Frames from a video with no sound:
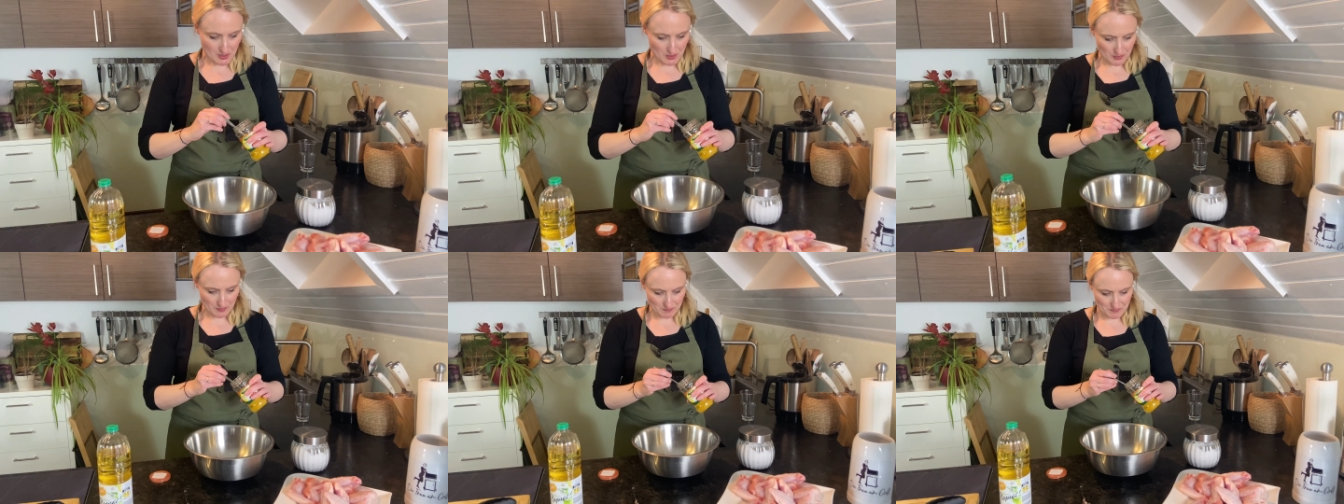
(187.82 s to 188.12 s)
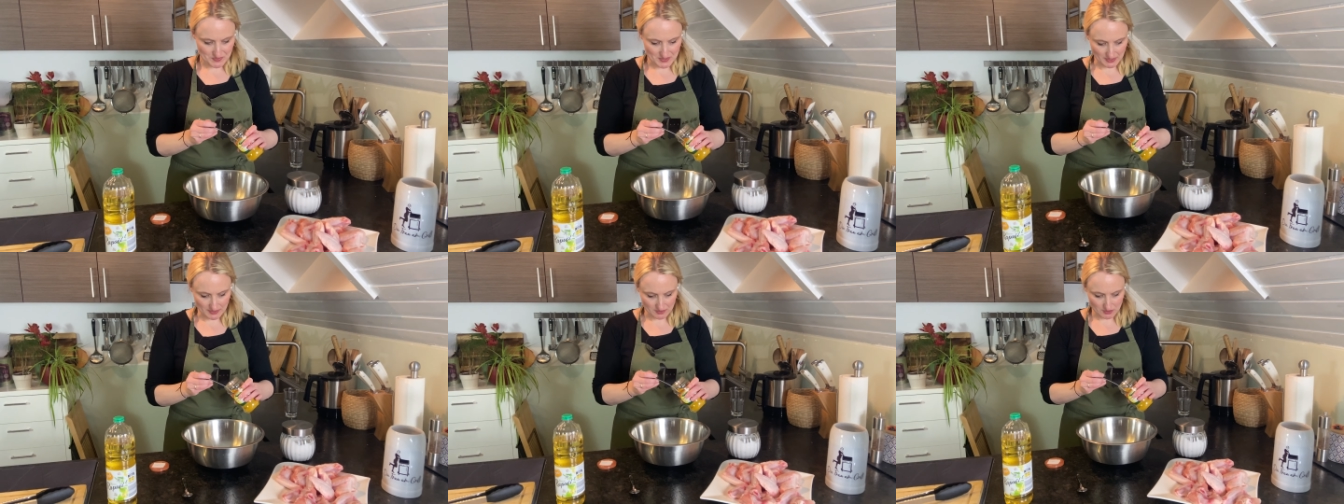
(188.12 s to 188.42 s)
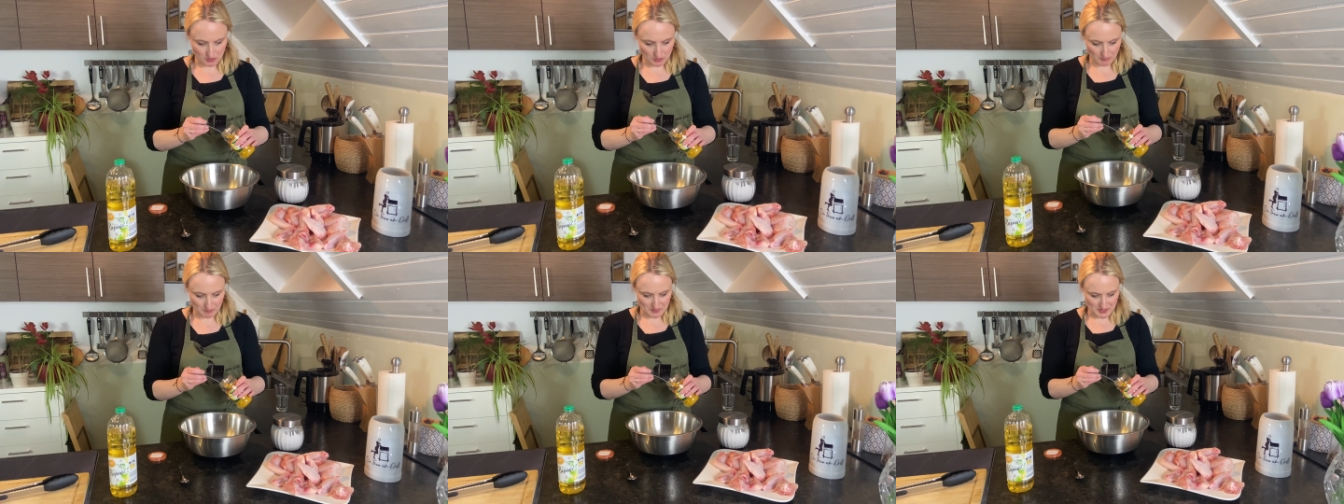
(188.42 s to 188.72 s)
und dann
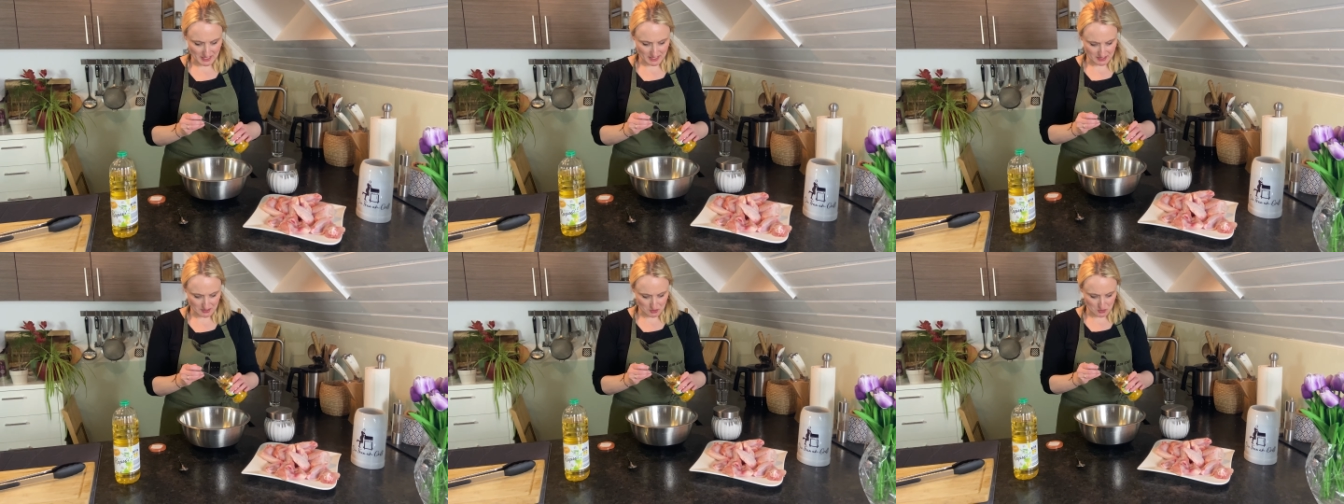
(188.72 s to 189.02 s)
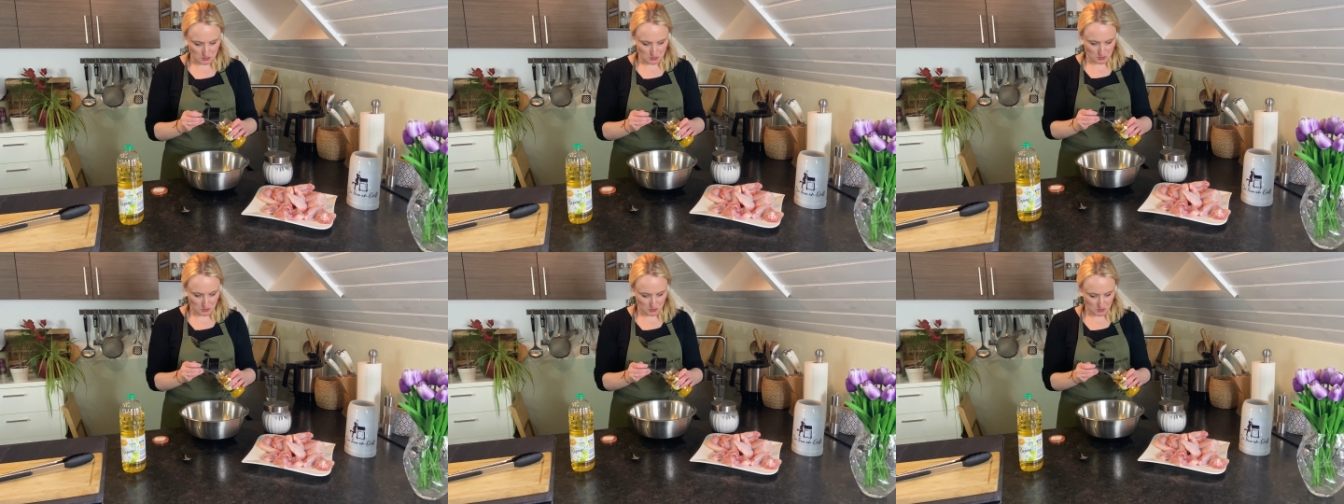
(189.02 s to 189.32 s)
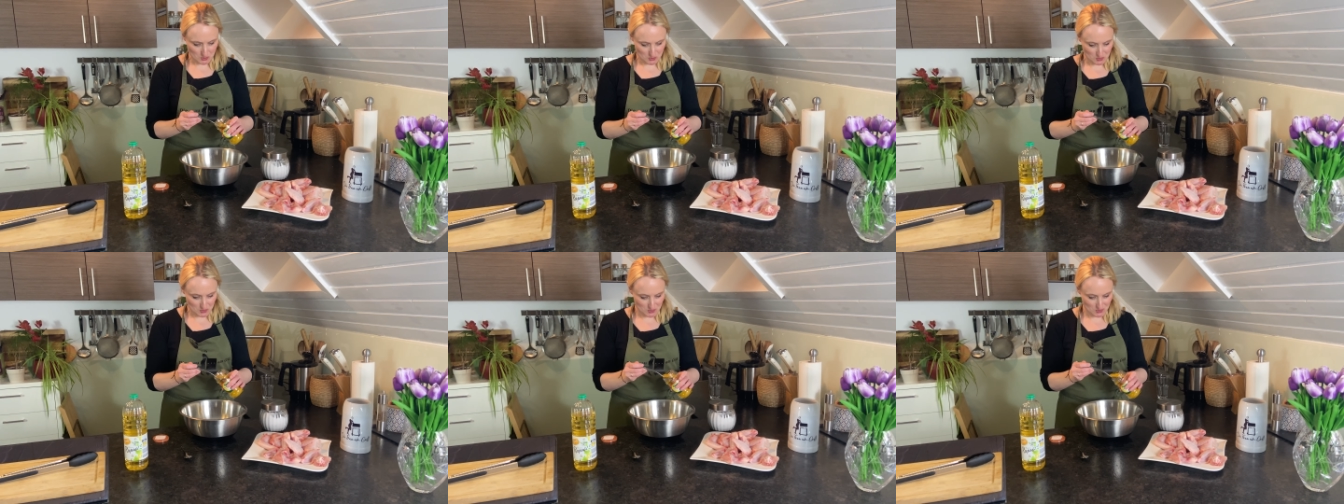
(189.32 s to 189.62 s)
kommt ein
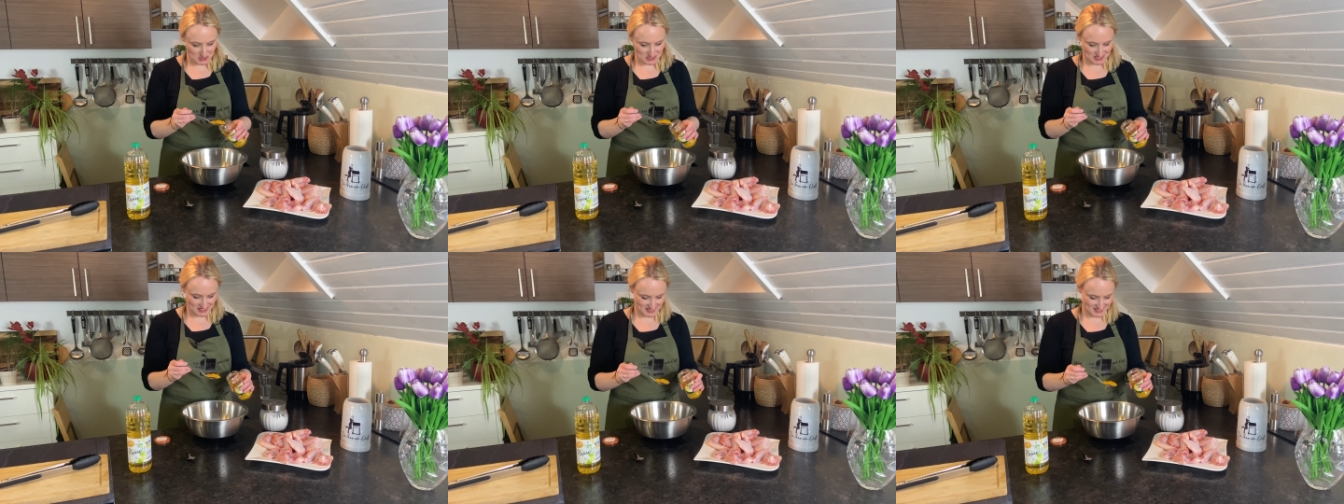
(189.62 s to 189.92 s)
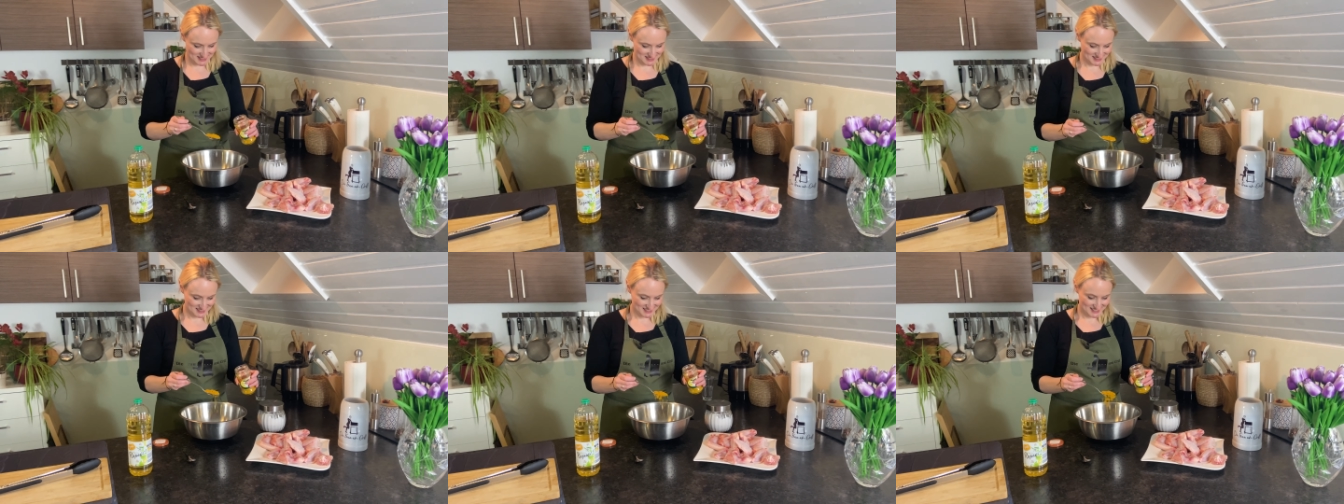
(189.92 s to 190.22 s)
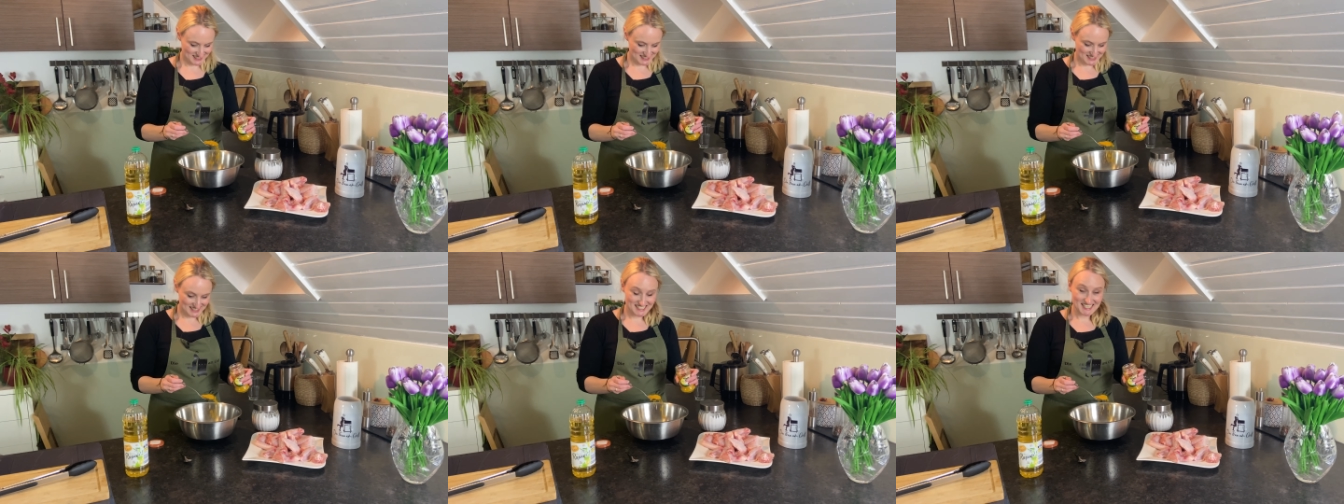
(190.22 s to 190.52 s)
guter
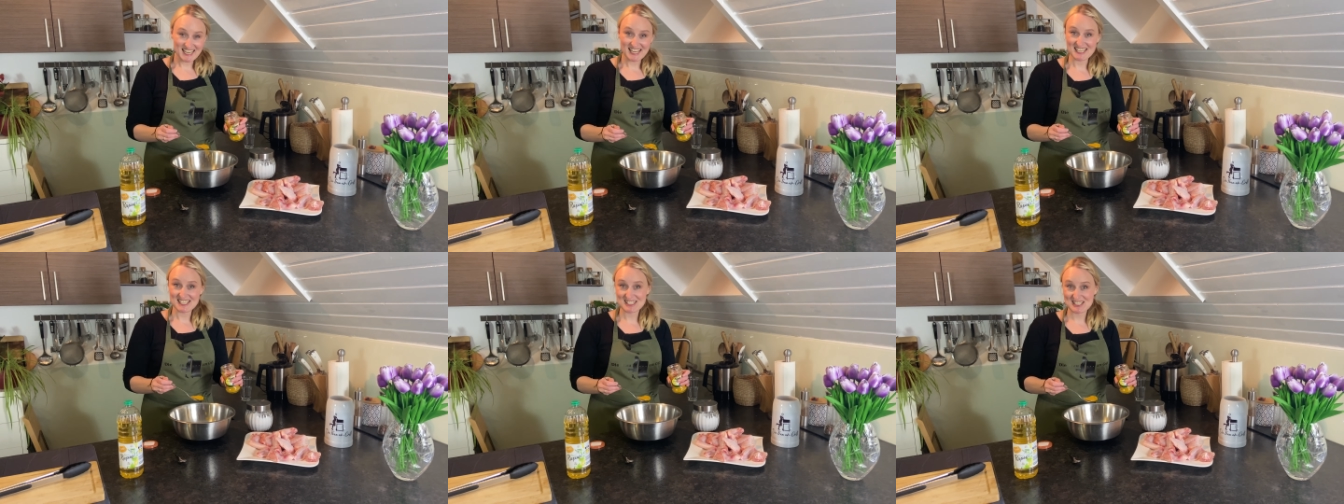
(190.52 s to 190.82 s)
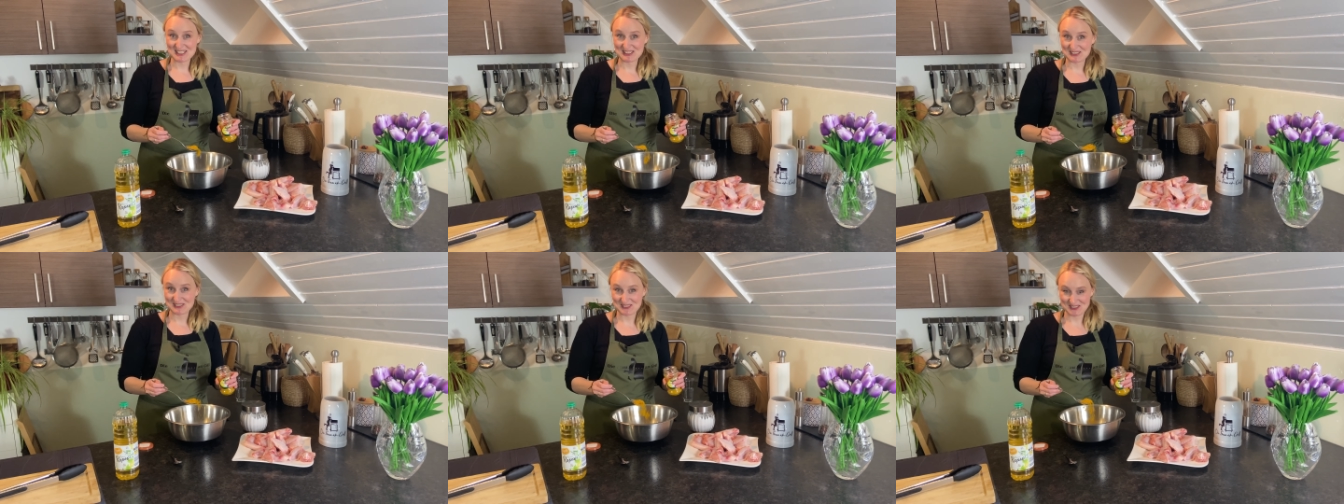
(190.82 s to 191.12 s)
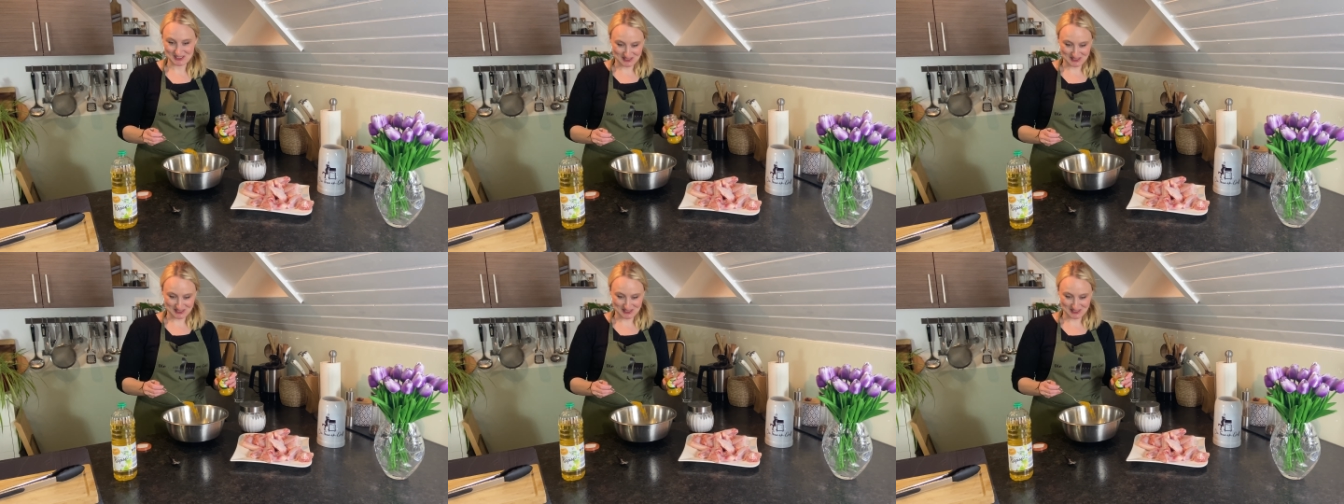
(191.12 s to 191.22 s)
Esslöffel